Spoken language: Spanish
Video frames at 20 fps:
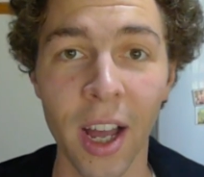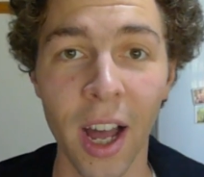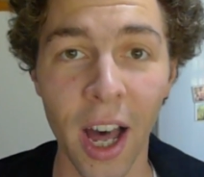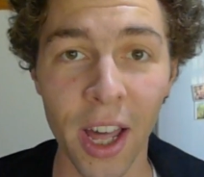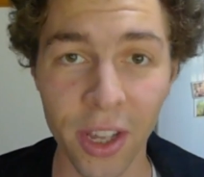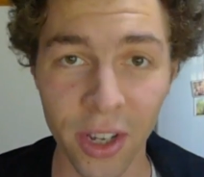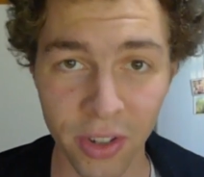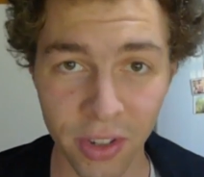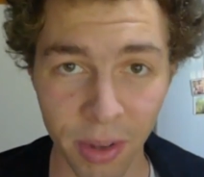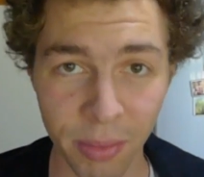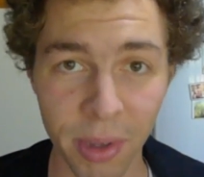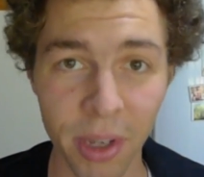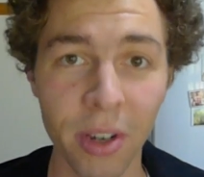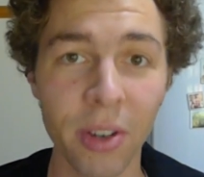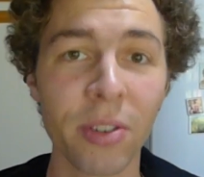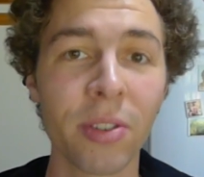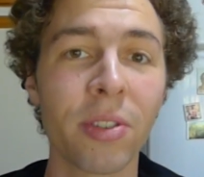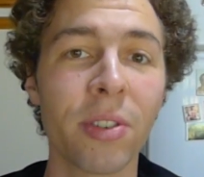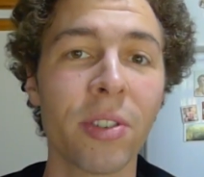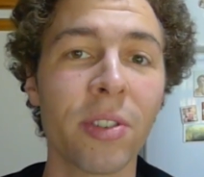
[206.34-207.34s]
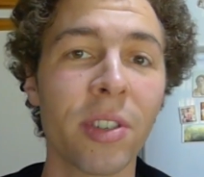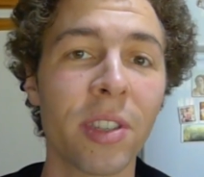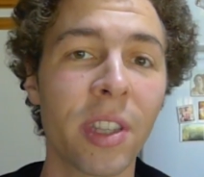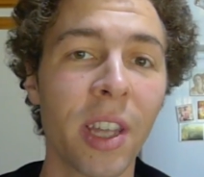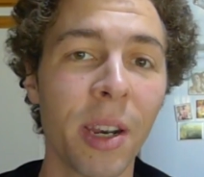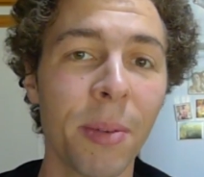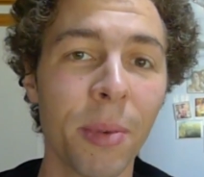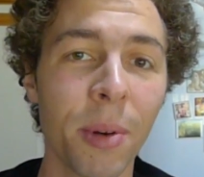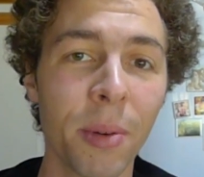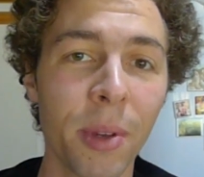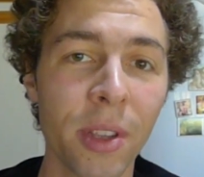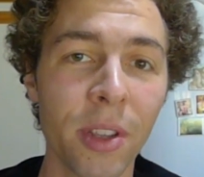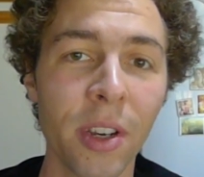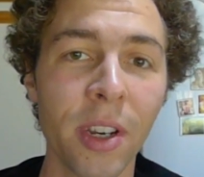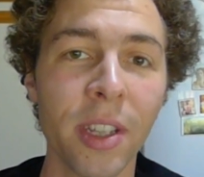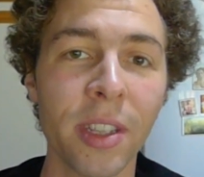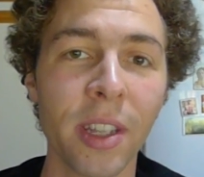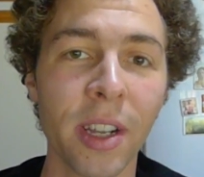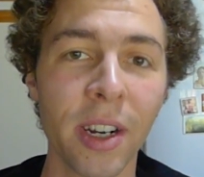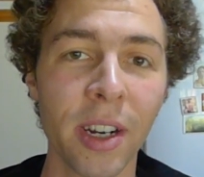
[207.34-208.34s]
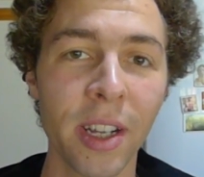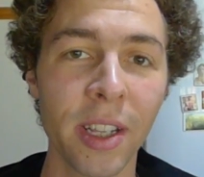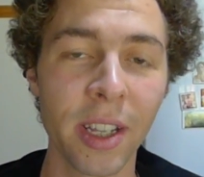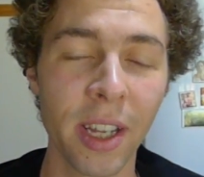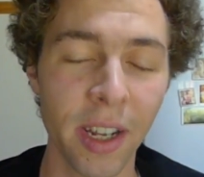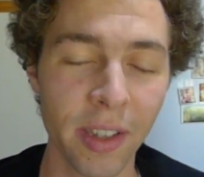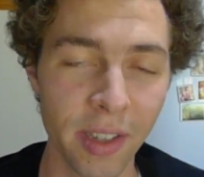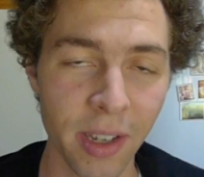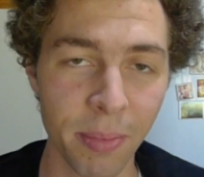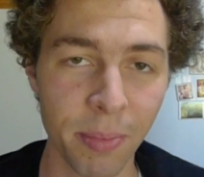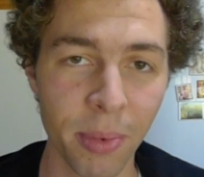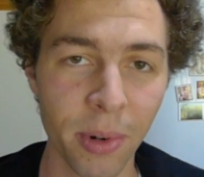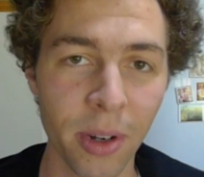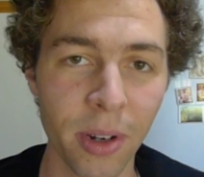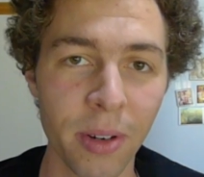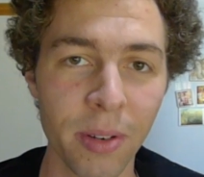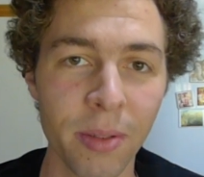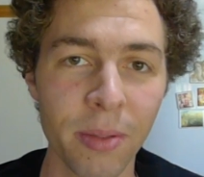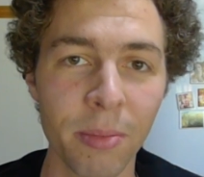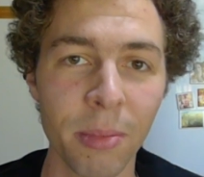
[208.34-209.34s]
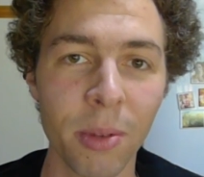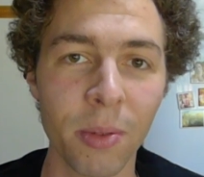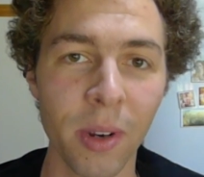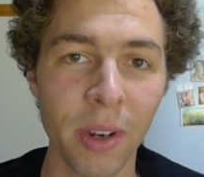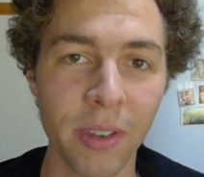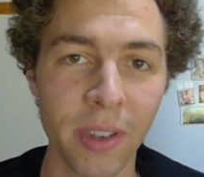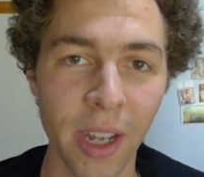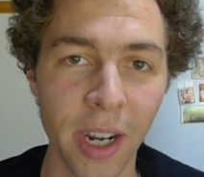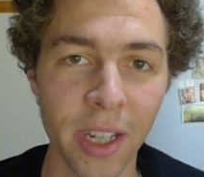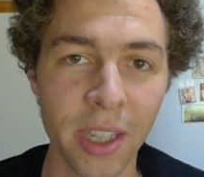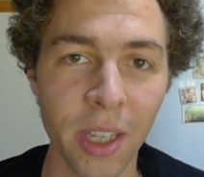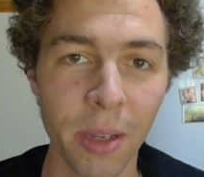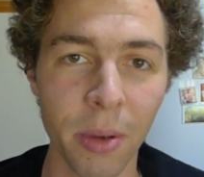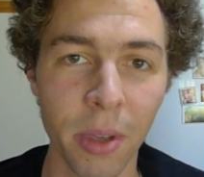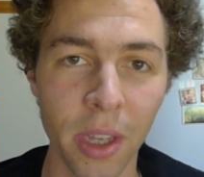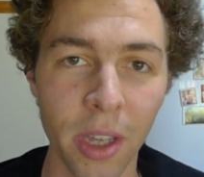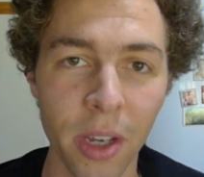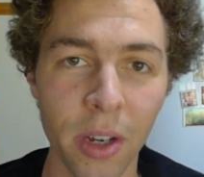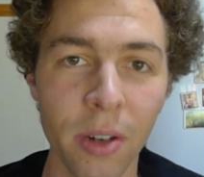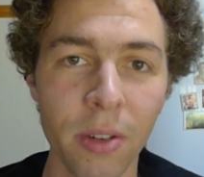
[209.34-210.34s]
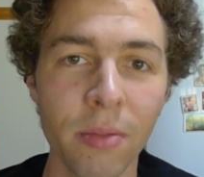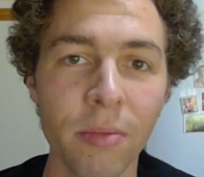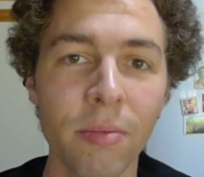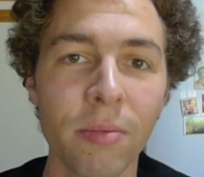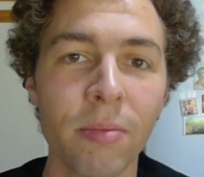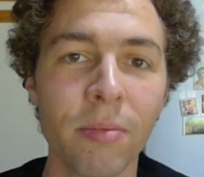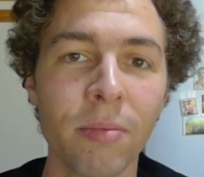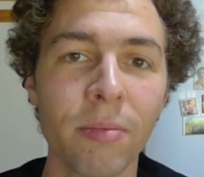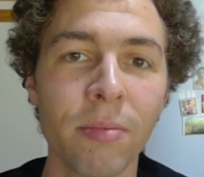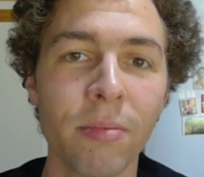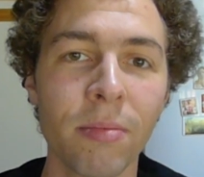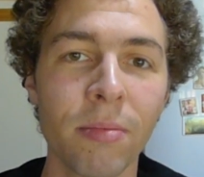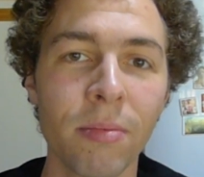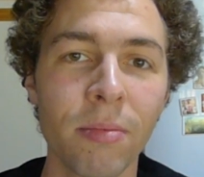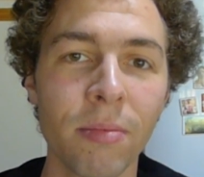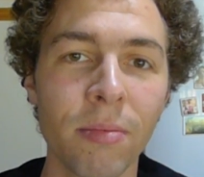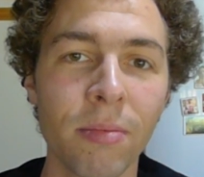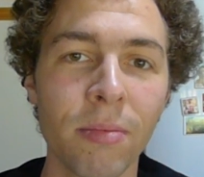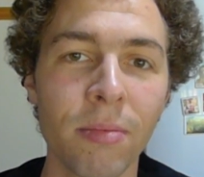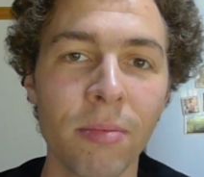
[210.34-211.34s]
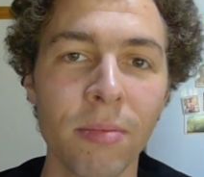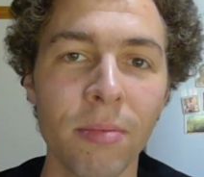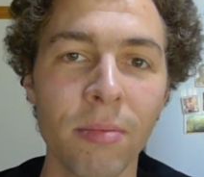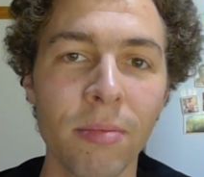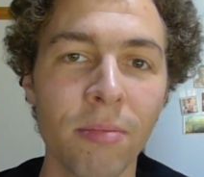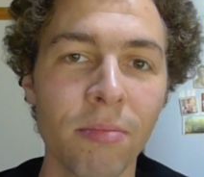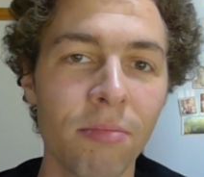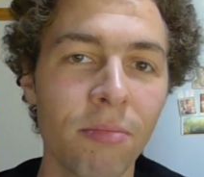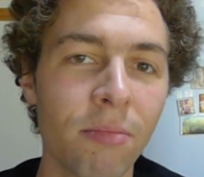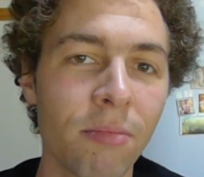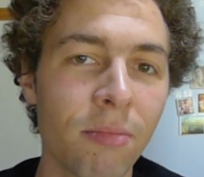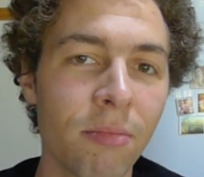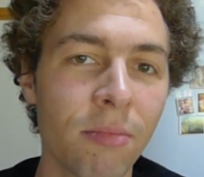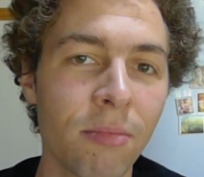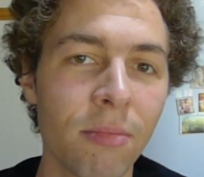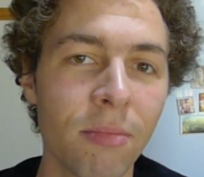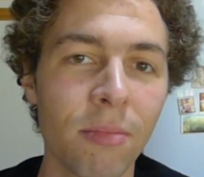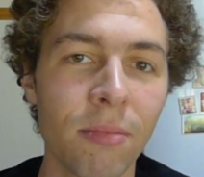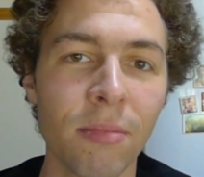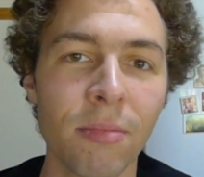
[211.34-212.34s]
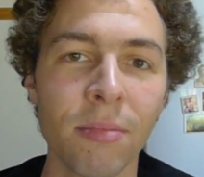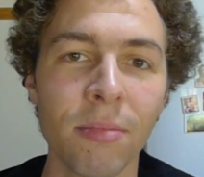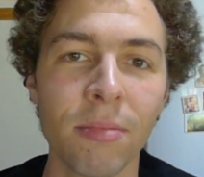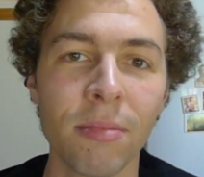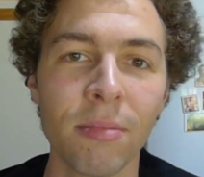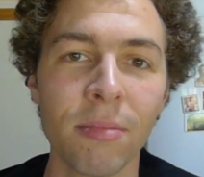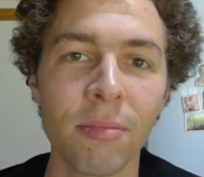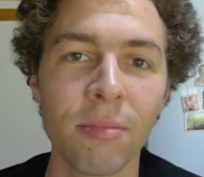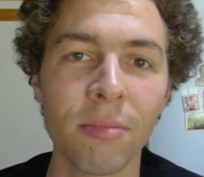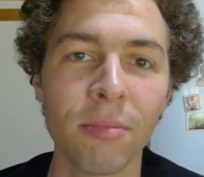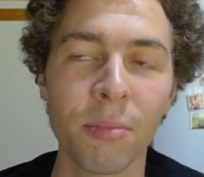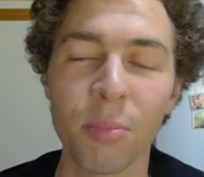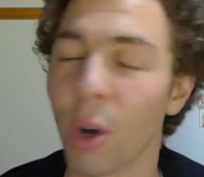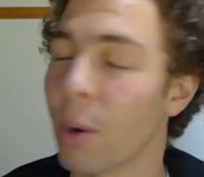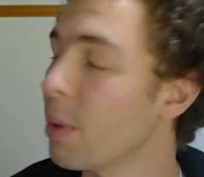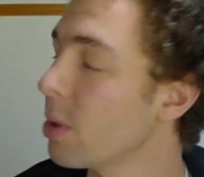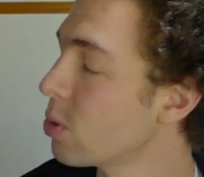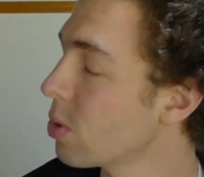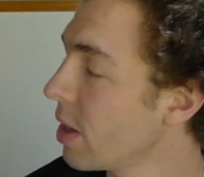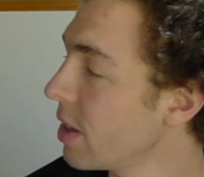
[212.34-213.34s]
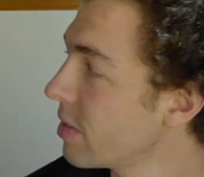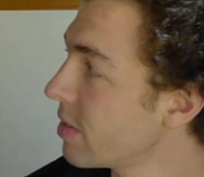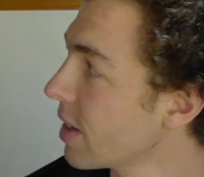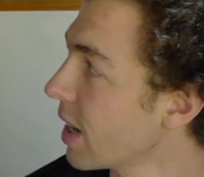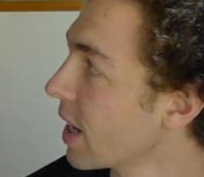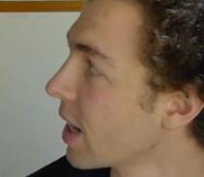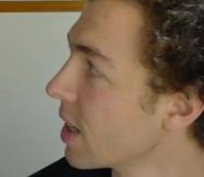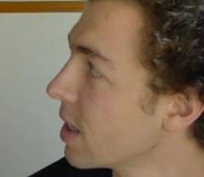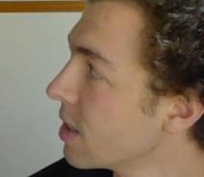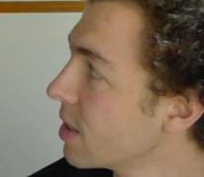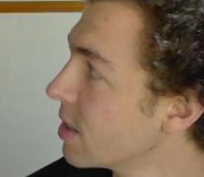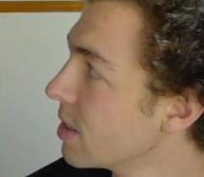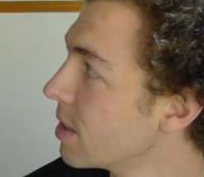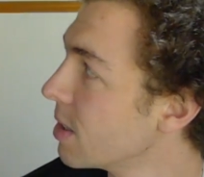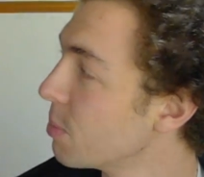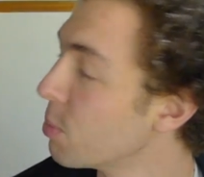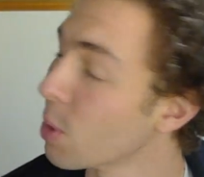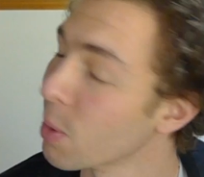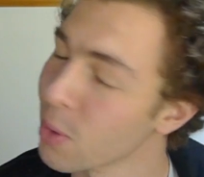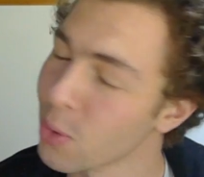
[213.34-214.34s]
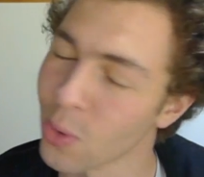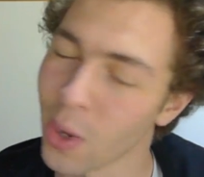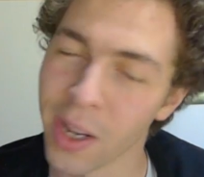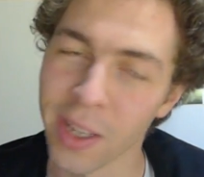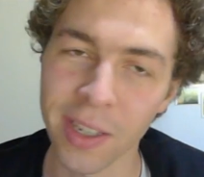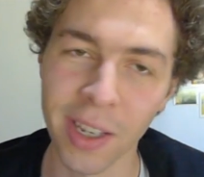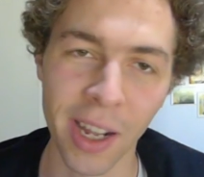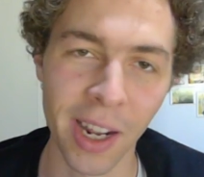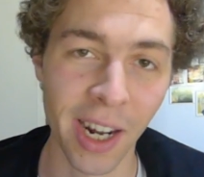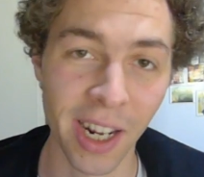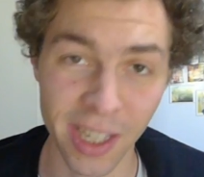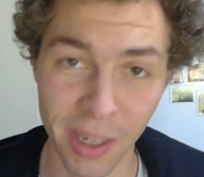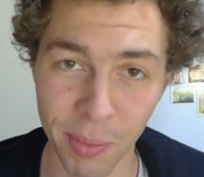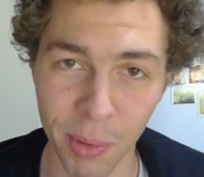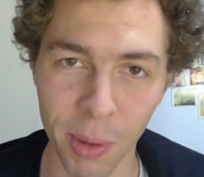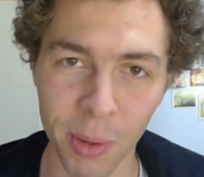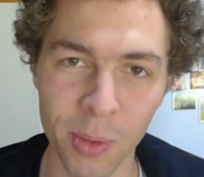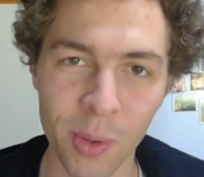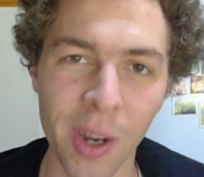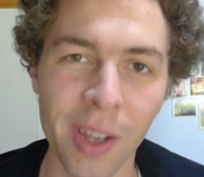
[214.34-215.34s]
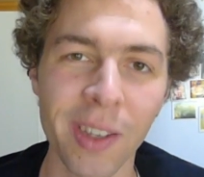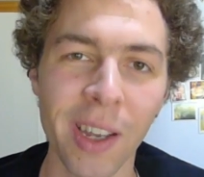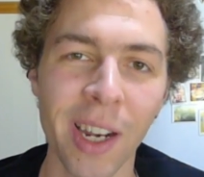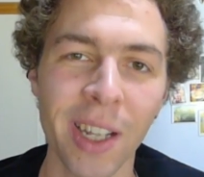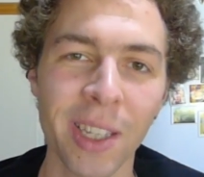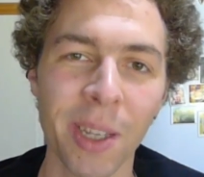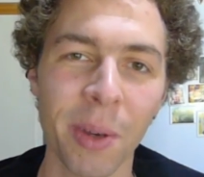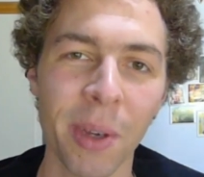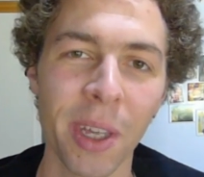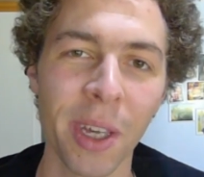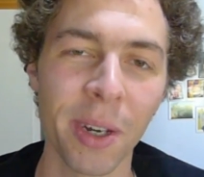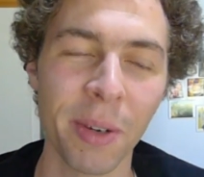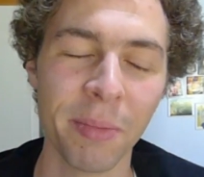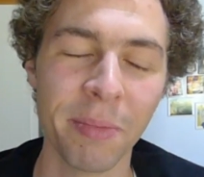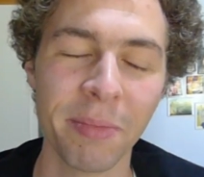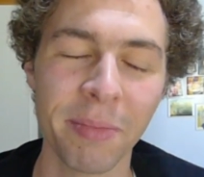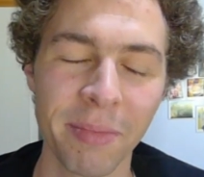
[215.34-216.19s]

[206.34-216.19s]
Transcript: Adiós amigos, nos estaremos viendo en la internet. Gracias por visualizar este video. Por Por visualizar, por visualizar. Gracias por visualizar este video.